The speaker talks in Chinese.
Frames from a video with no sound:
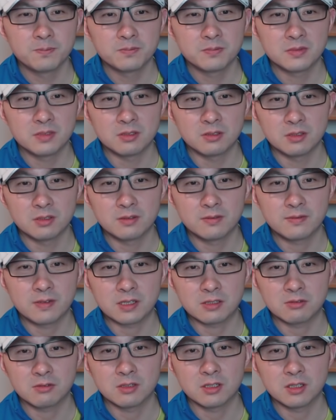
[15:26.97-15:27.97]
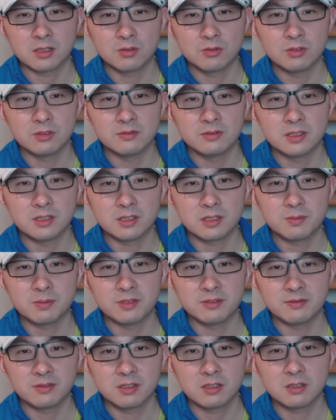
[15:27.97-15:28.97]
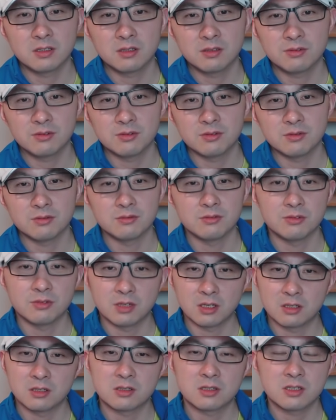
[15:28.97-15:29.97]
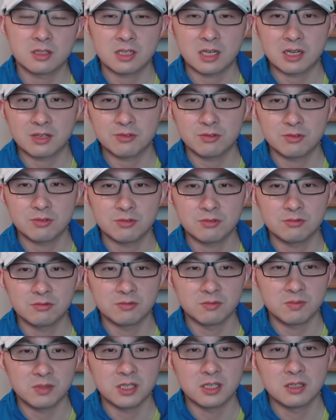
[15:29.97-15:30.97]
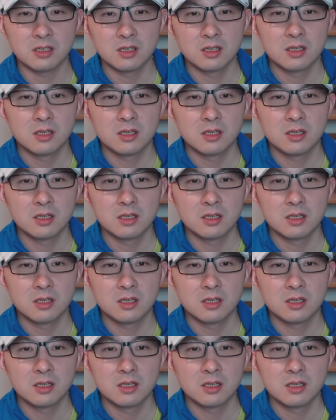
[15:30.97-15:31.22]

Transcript: 有人发出了一个论文，叫《本福克定律和侦查选举舞弊》。